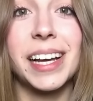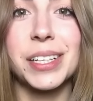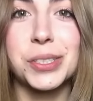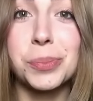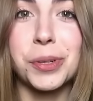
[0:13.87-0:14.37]

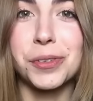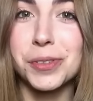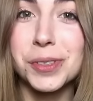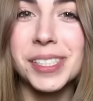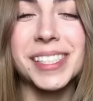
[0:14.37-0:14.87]

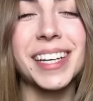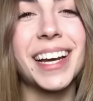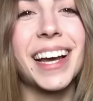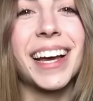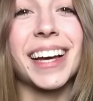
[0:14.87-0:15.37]
superfoods,
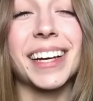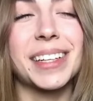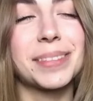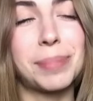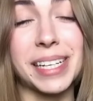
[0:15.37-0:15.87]

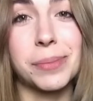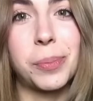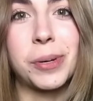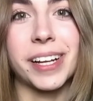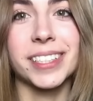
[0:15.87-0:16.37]
e, bardzo
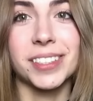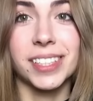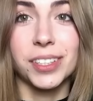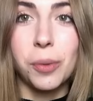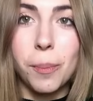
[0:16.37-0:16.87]
popularnych ostatnio.